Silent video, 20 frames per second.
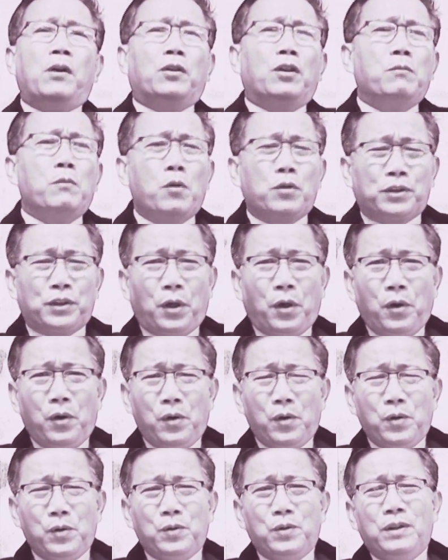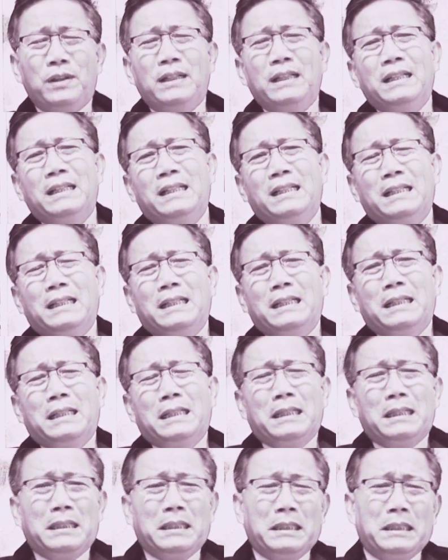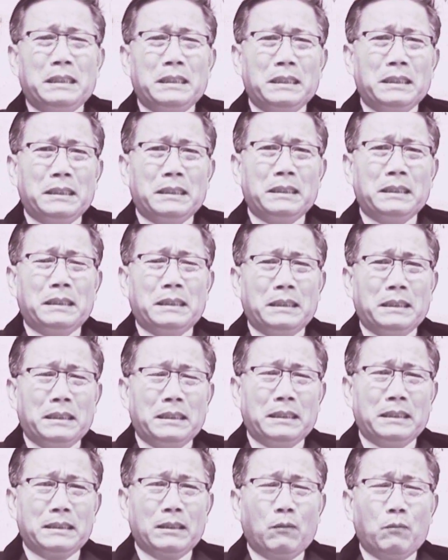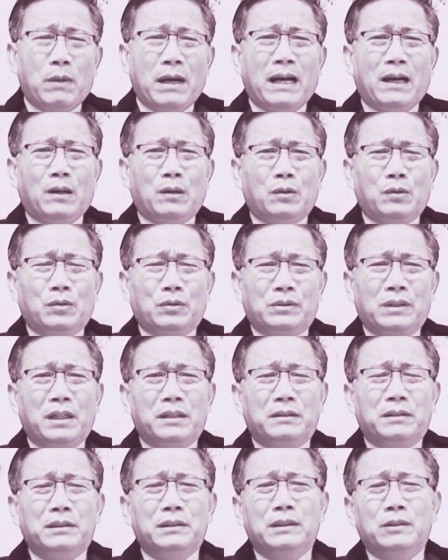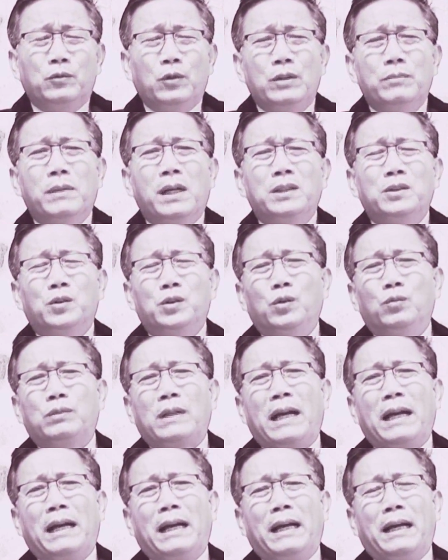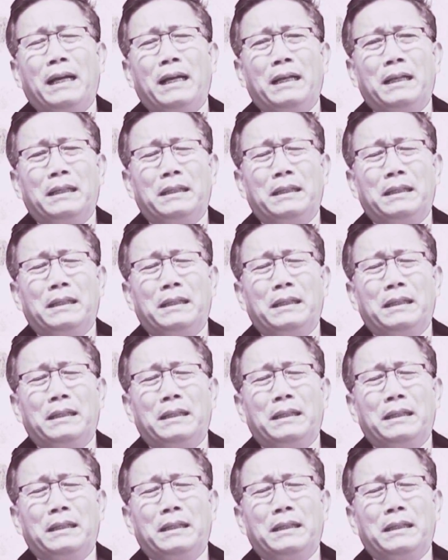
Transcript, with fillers: có một số à, đồng bào thân thương quý mến của chúng ta